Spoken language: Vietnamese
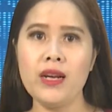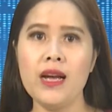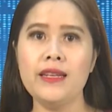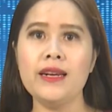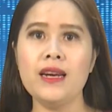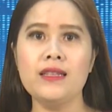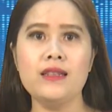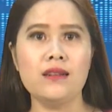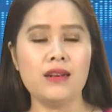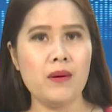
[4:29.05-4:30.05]
nhất là
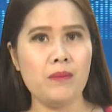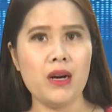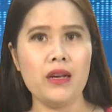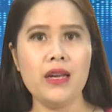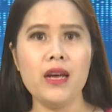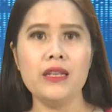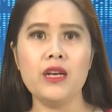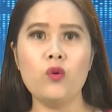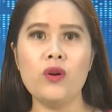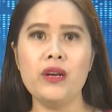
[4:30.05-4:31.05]
những điểm mới,
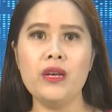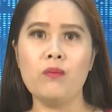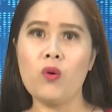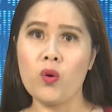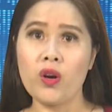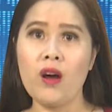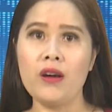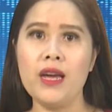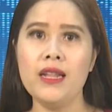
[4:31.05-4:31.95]
những luận điểm cột lõi